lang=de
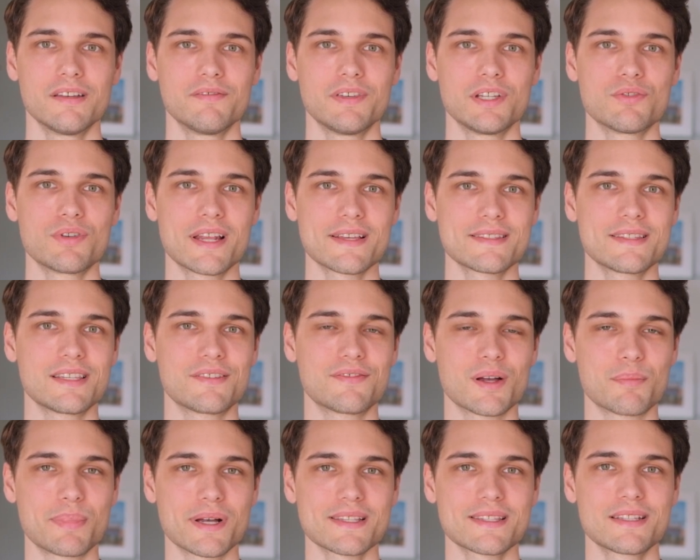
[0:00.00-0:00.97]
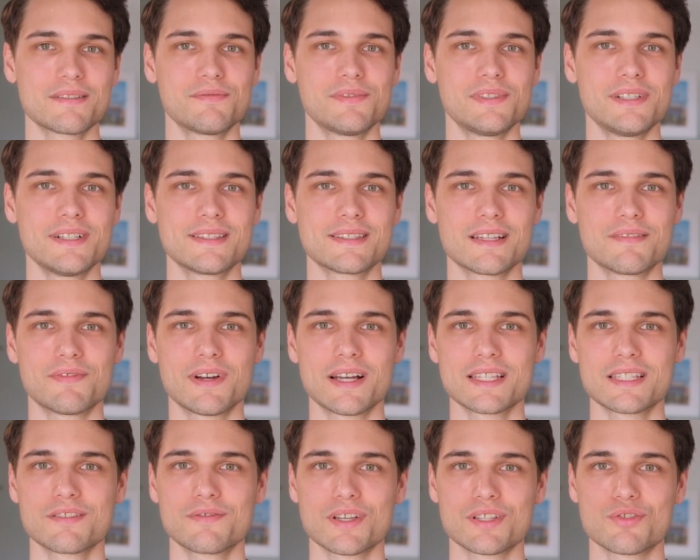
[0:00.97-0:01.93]
Wenn du das nicht verpassen willst, dann
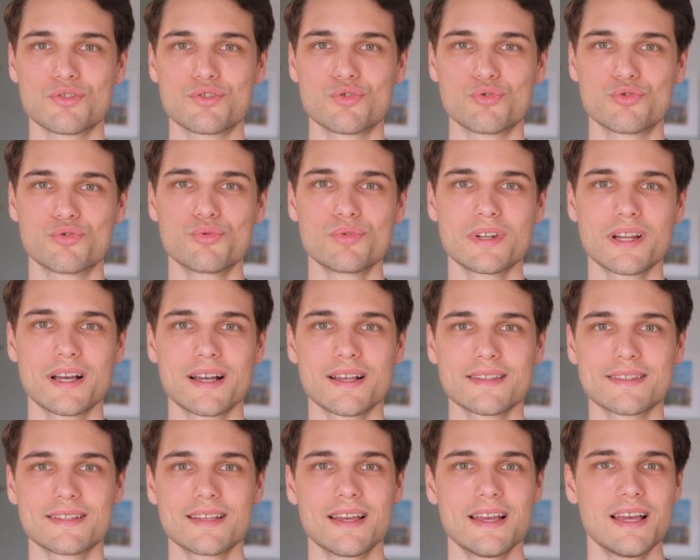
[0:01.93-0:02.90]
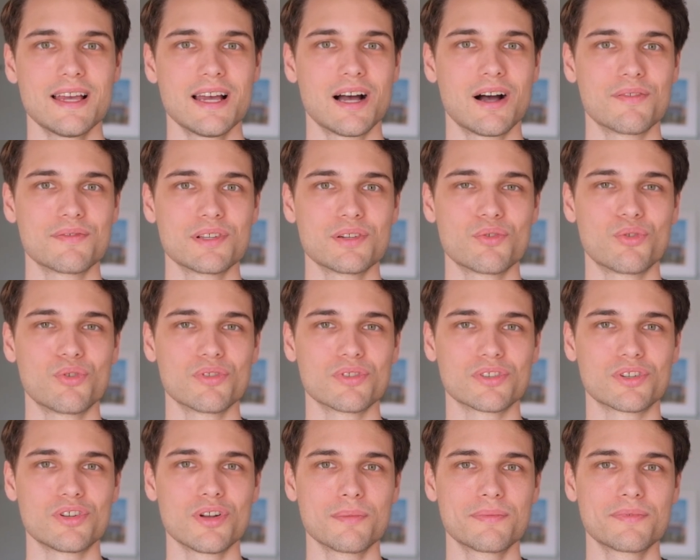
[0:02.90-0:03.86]
weißt du, was du zu tun hast. Auf den
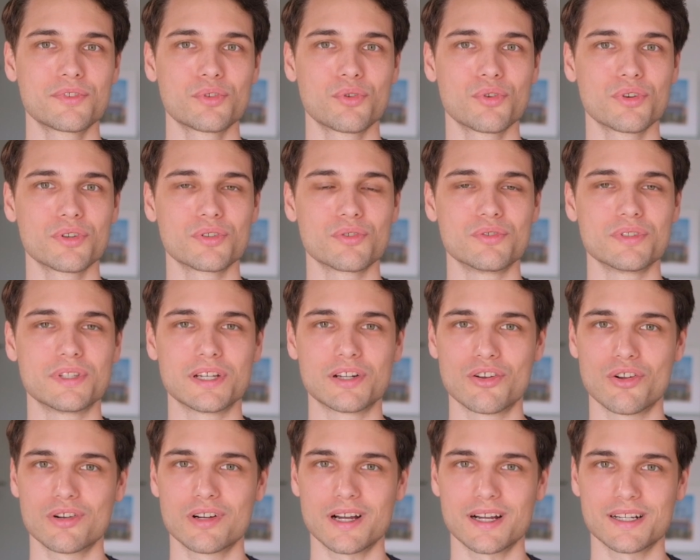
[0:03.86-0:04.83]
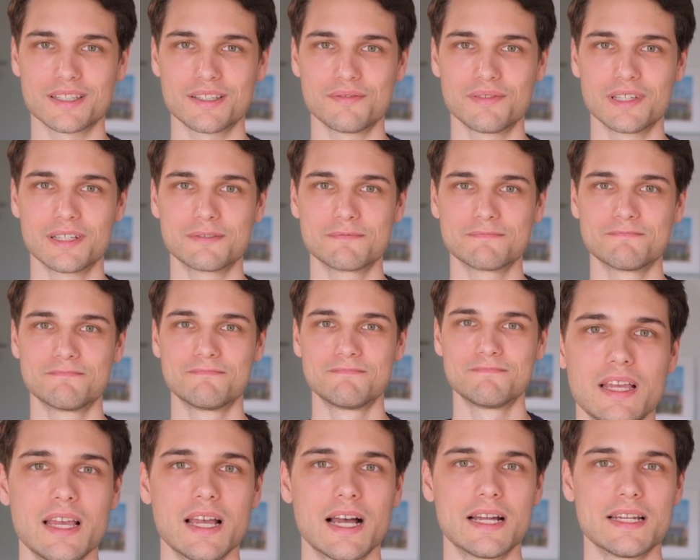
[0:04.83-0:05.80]
roten Knopf drücken und die Glocke aktivieren.
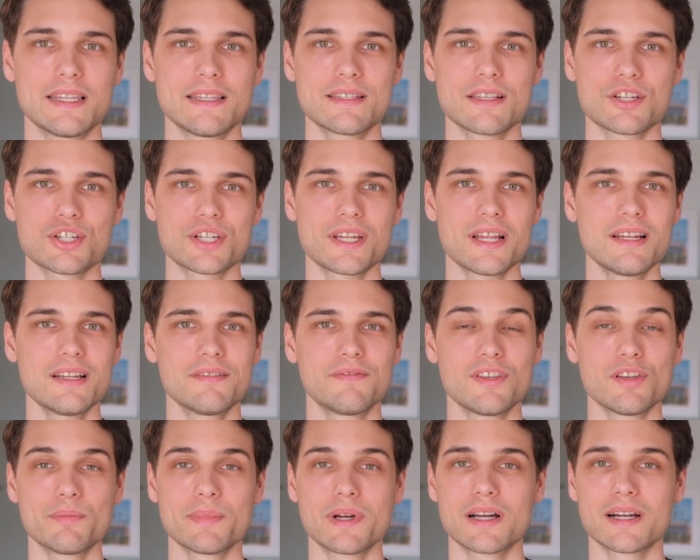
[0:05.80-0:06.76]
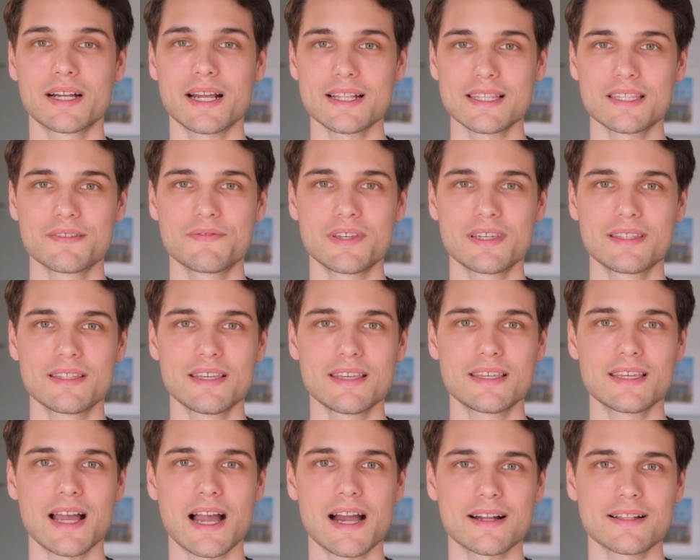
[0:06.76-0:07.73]
An dieser Stelle wie immer ganz
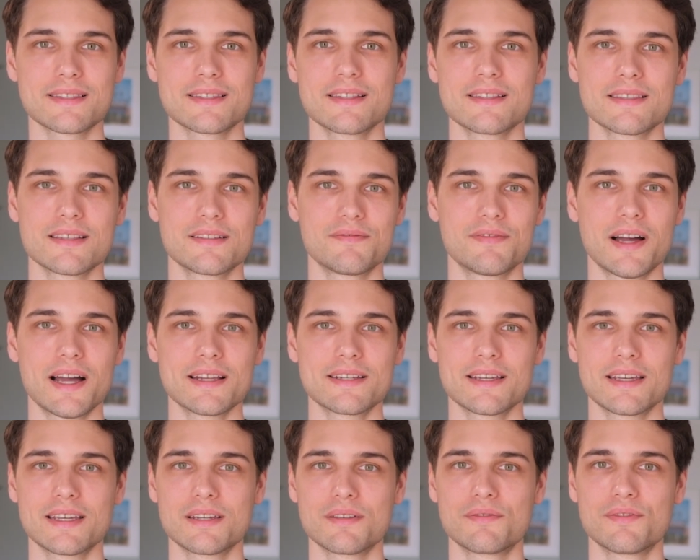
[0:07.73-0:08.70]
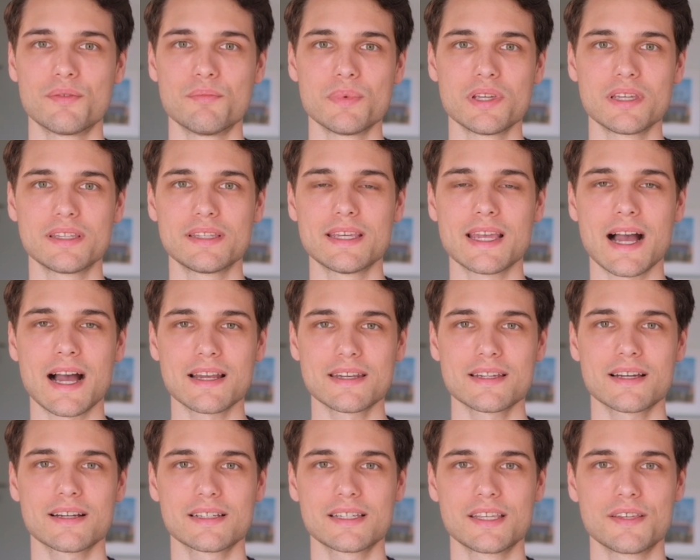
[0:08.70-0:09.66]
wichtig, Aktien sind weiterhin für mich die
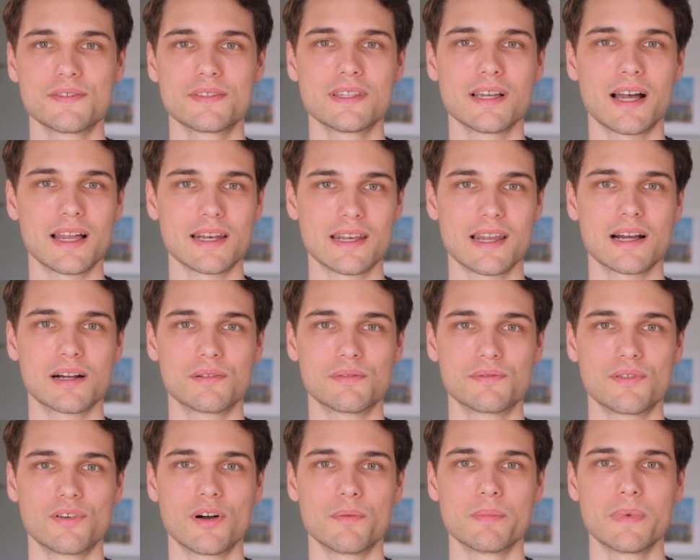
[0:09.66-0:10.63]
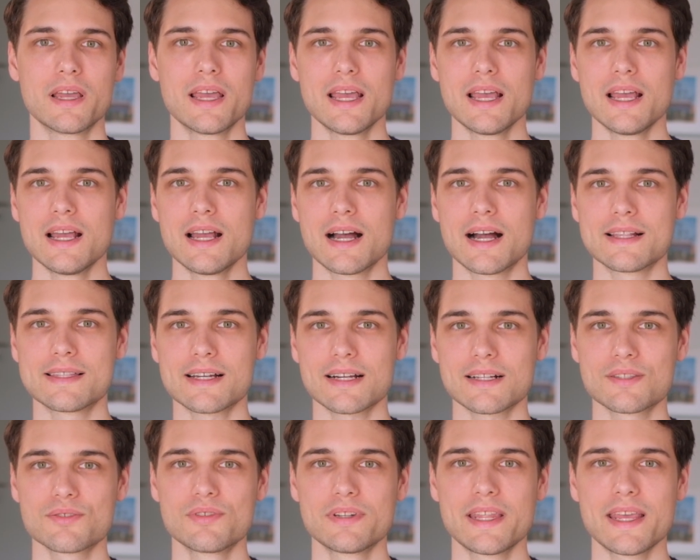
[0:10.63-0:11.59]
attraktivste Anlageform. Als
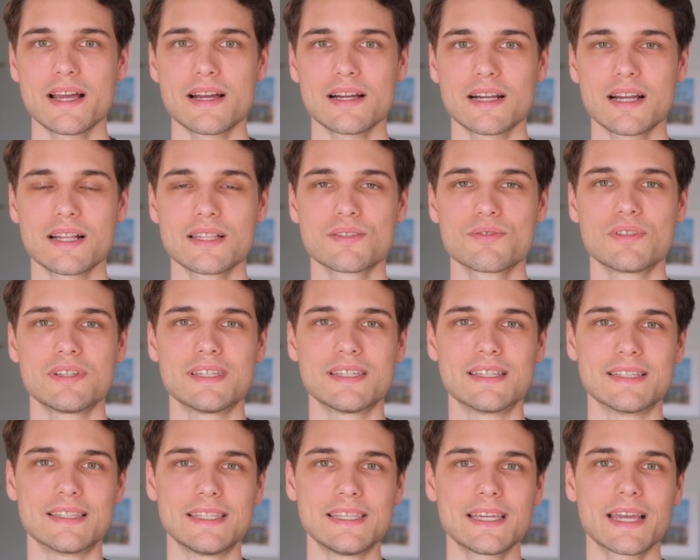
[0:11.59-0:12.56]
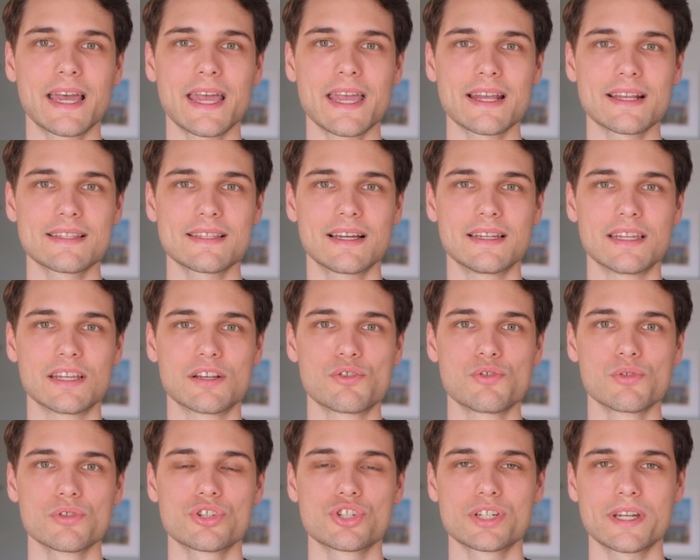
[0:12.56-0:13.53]
Aktionär kannst du dich direkt an den
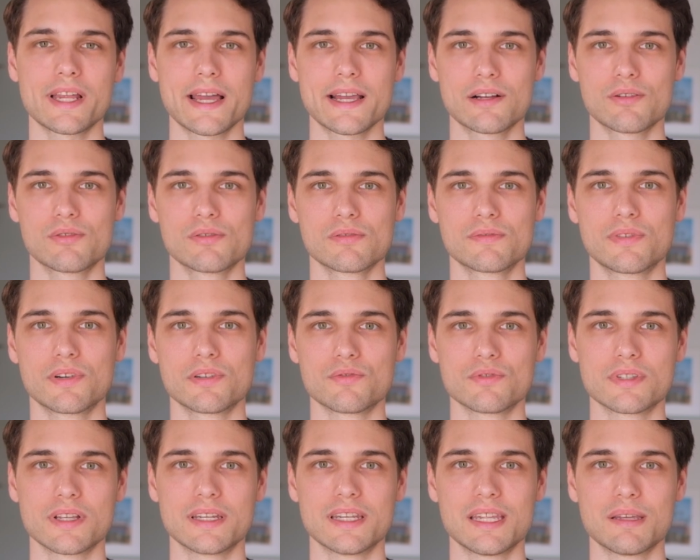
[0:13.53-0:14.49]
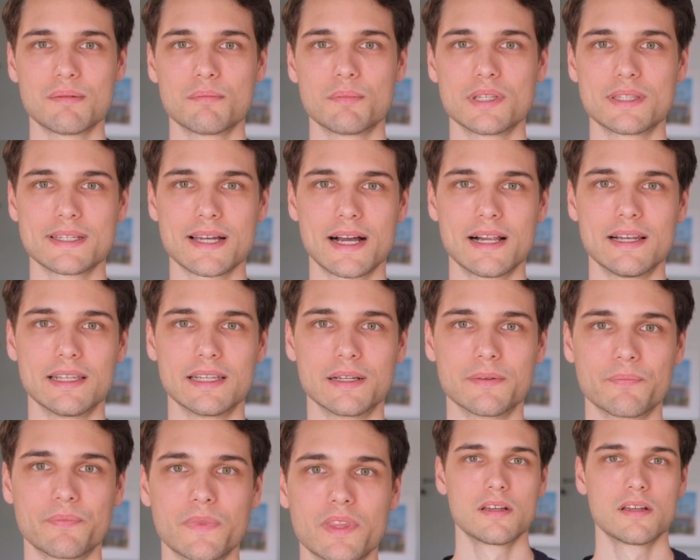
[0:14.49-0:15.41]
Kurssteigerungen von Unternehmen beteiligen.